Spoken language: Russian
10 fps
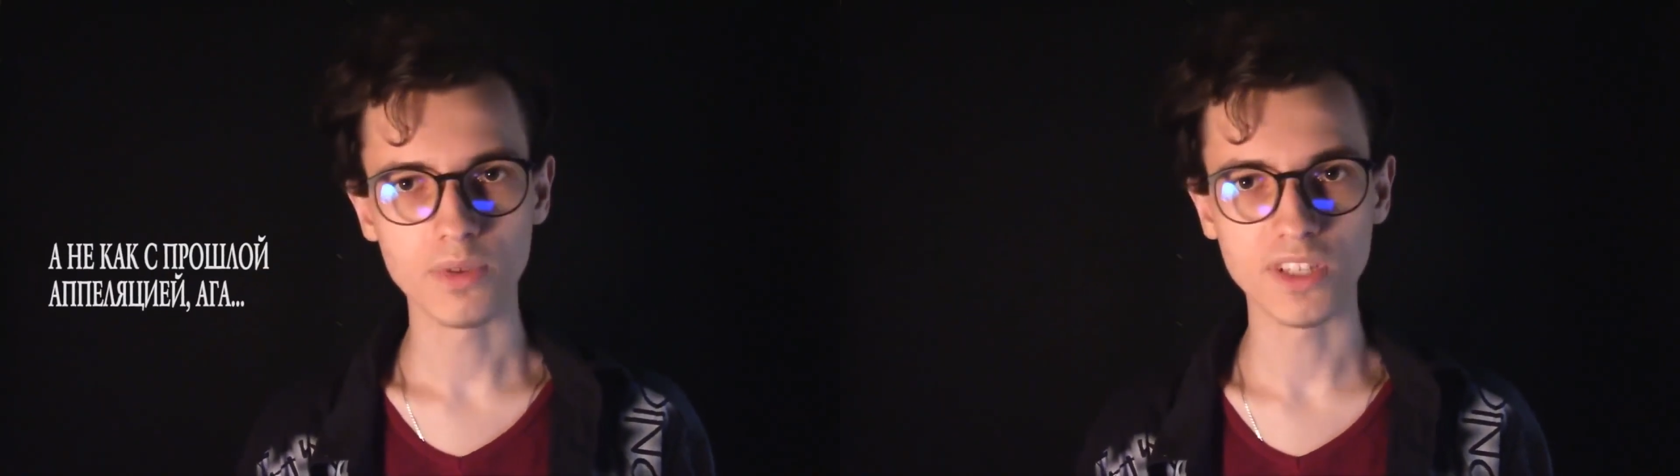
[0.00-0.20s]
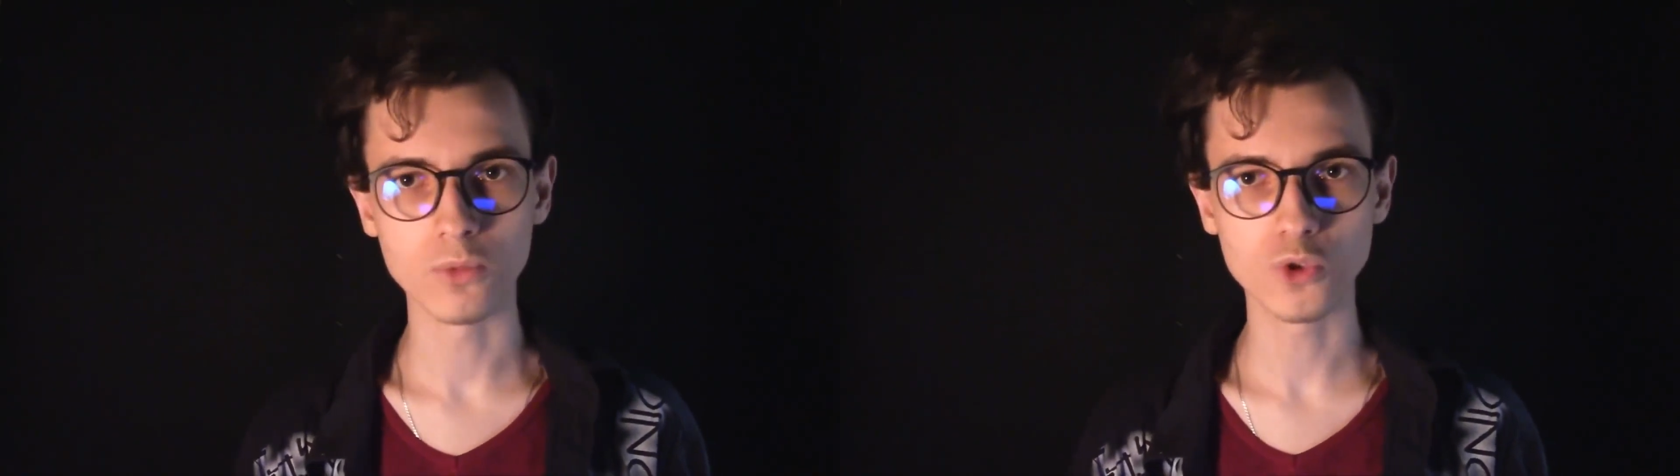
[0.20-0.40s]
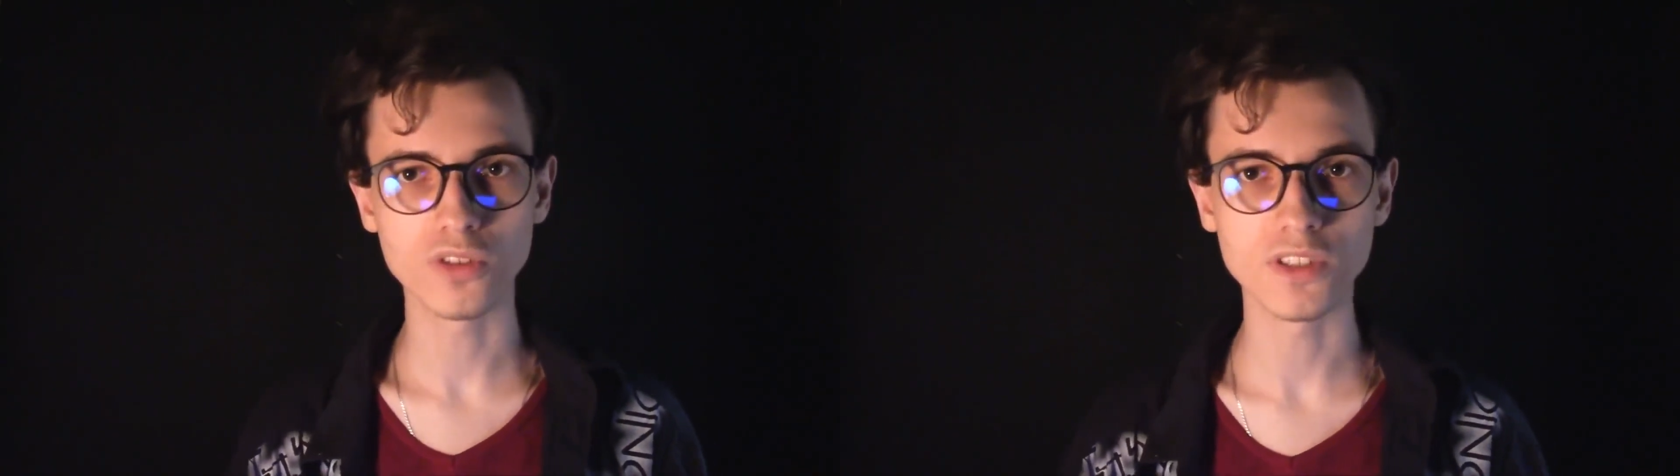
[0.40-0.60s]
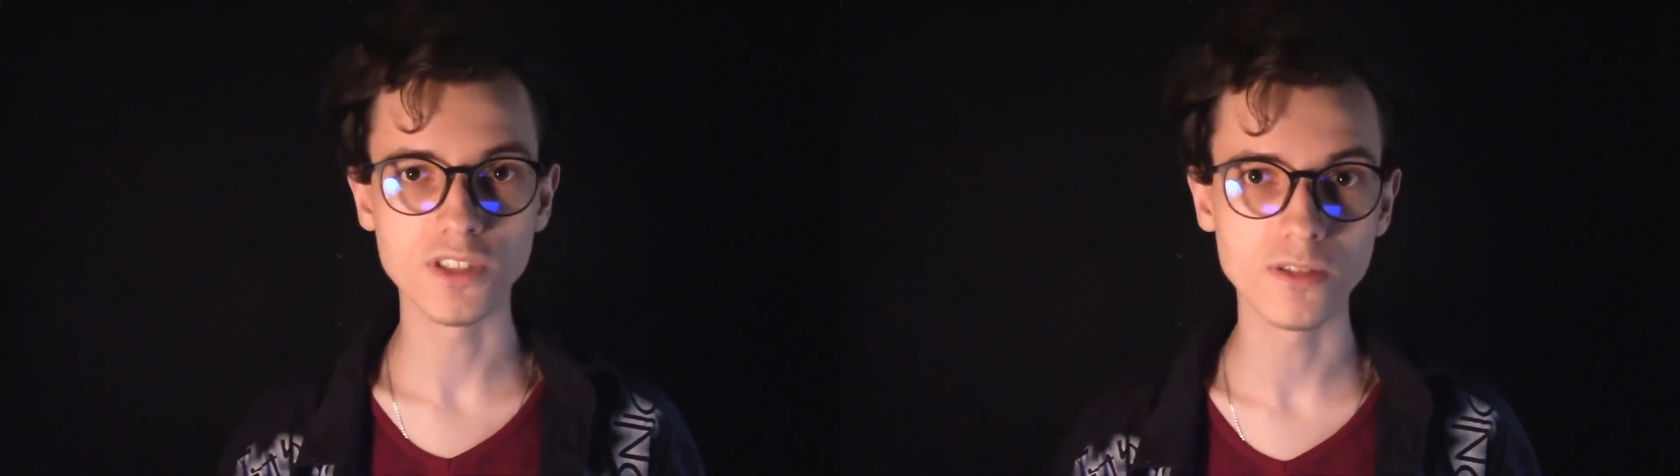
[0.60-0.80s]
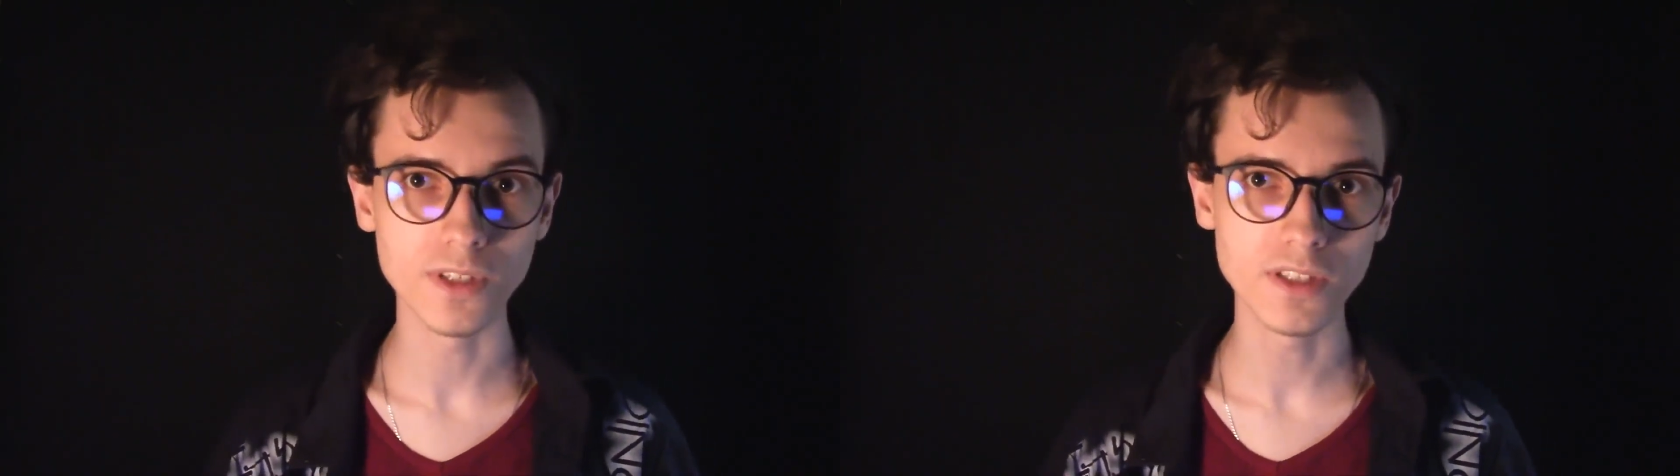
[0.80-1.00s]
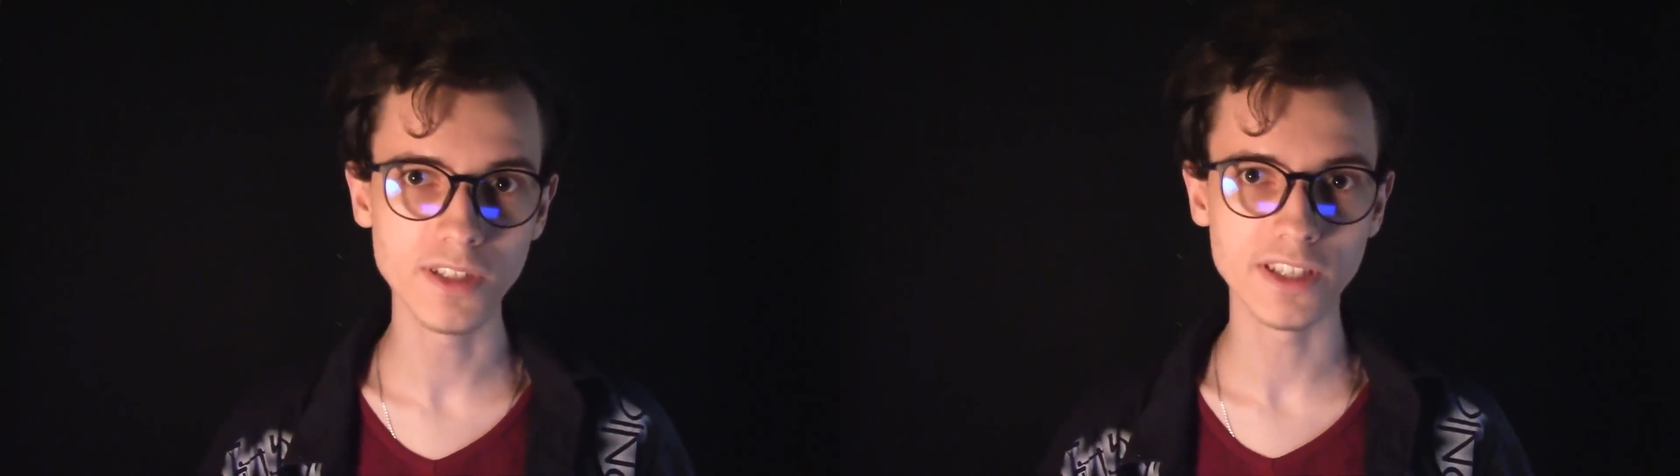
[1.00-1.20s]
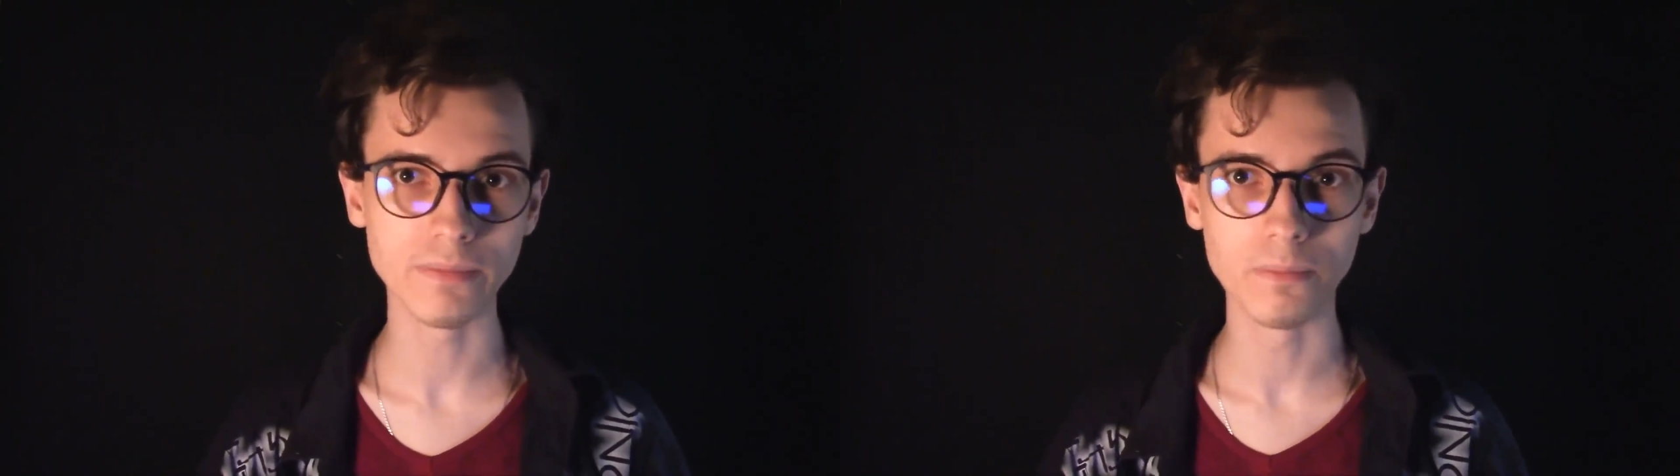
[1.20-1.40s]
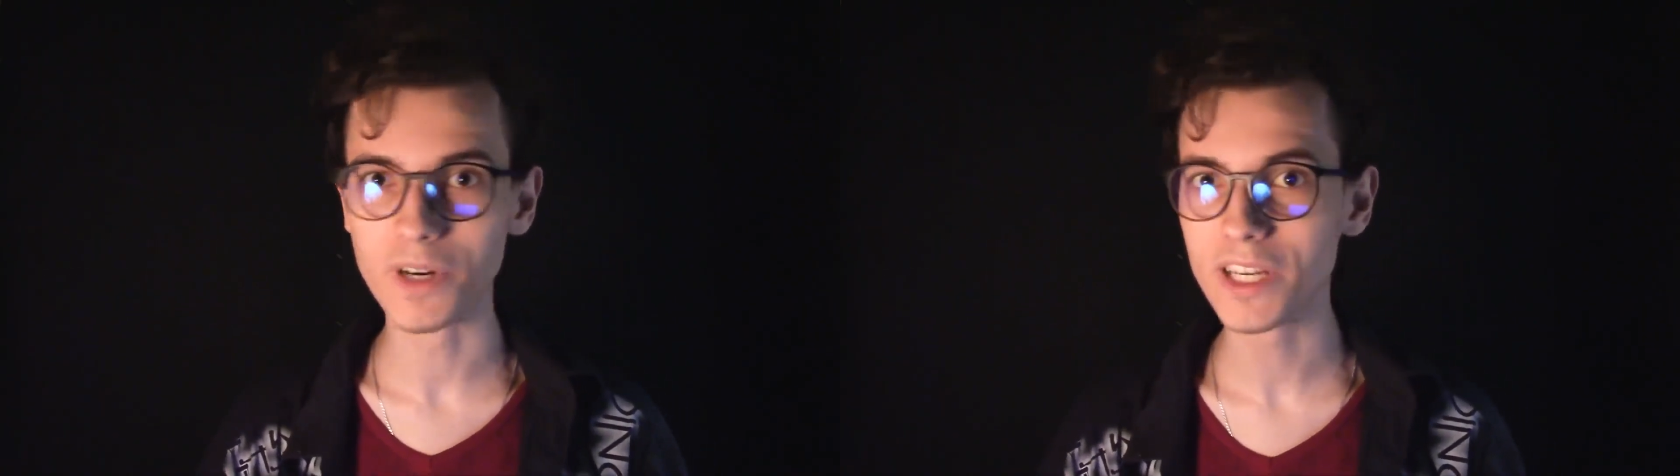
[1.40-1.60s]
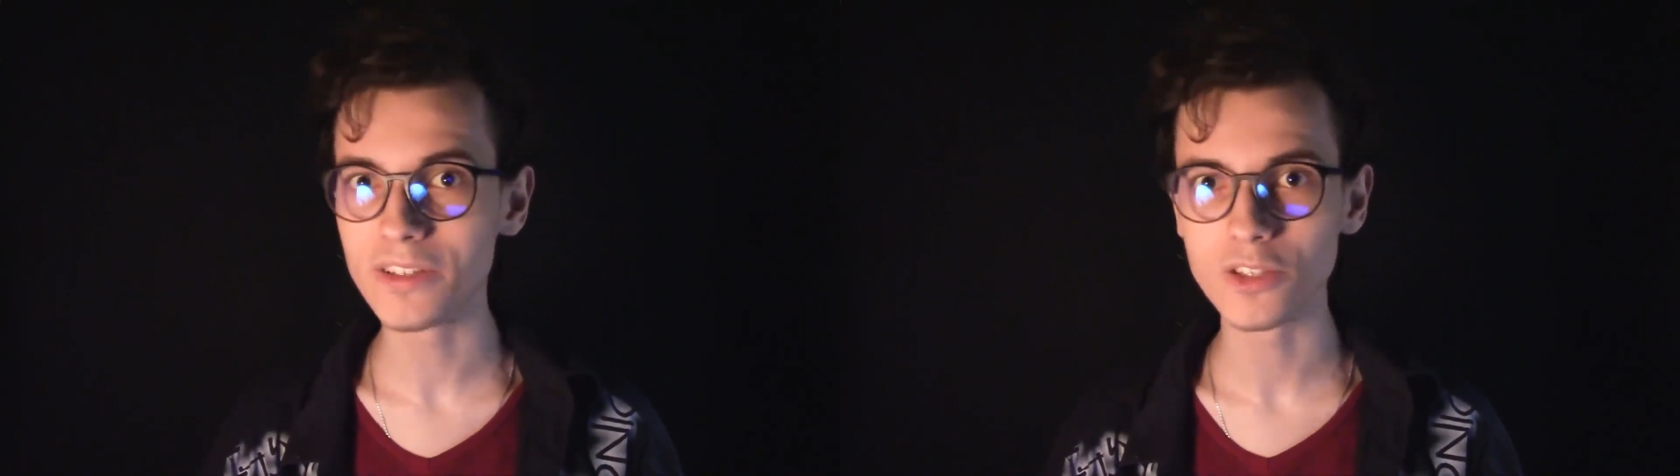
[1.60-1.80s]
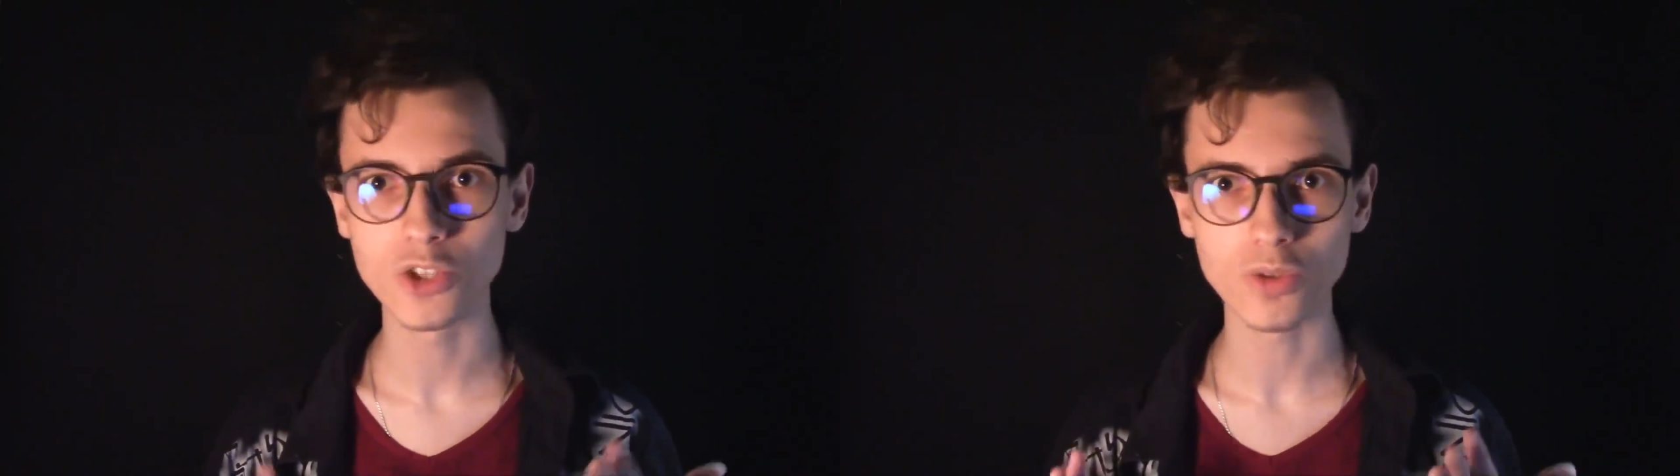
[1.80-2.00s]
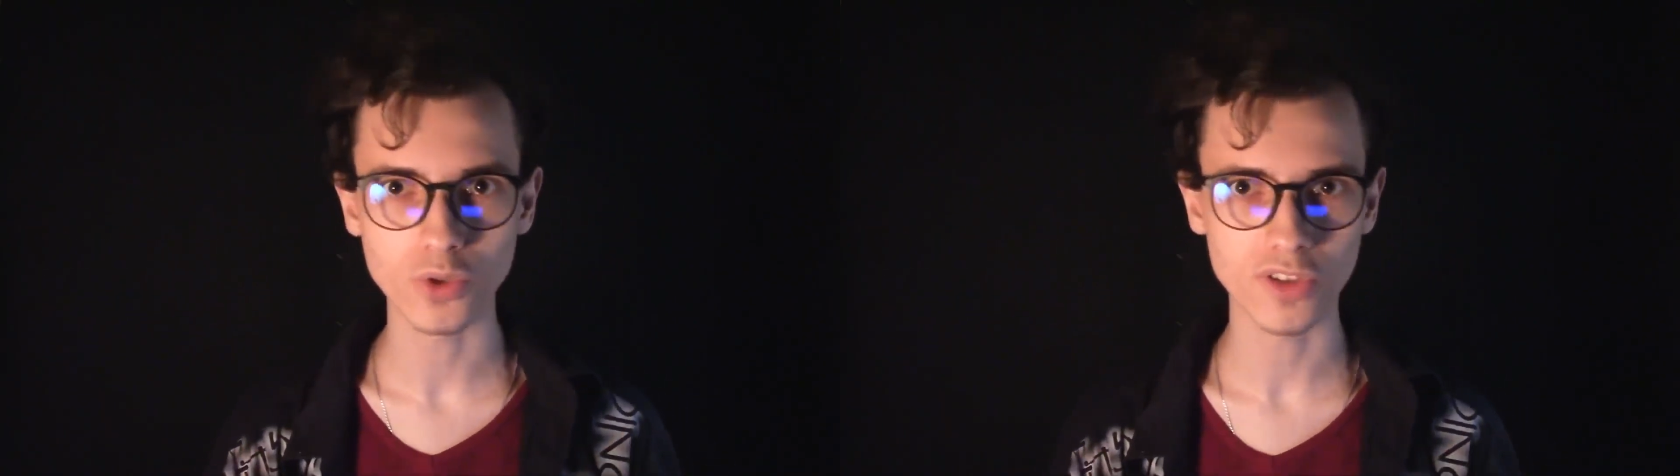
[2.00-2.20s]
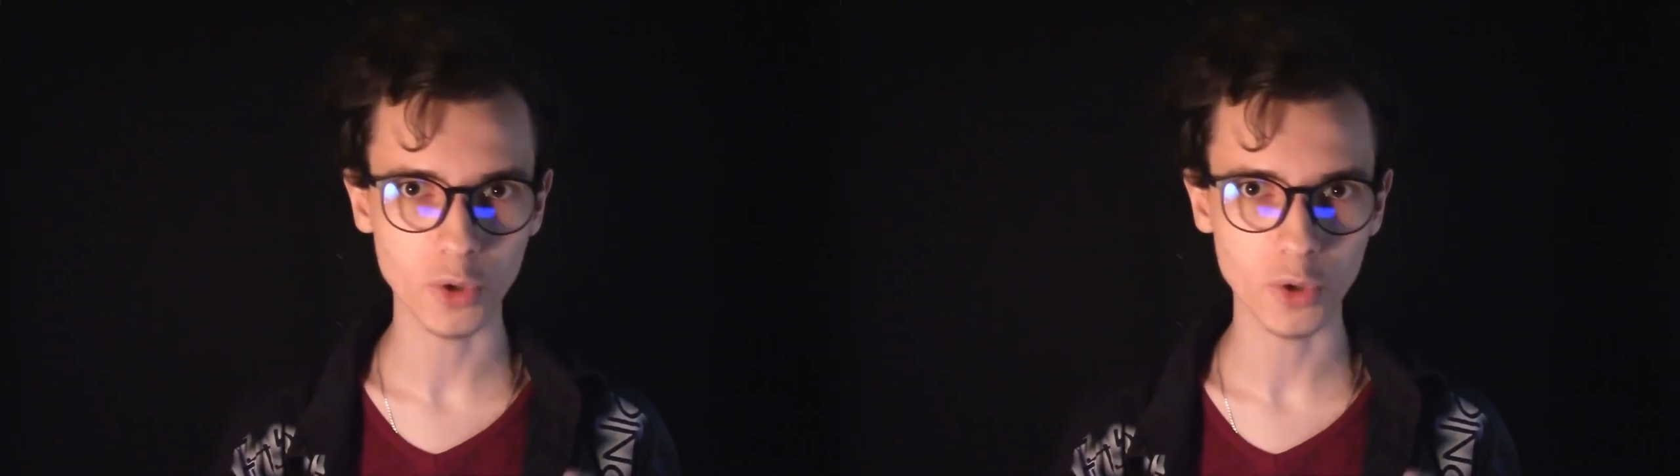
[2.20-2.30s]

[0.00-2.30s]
потому что действительно мы ничего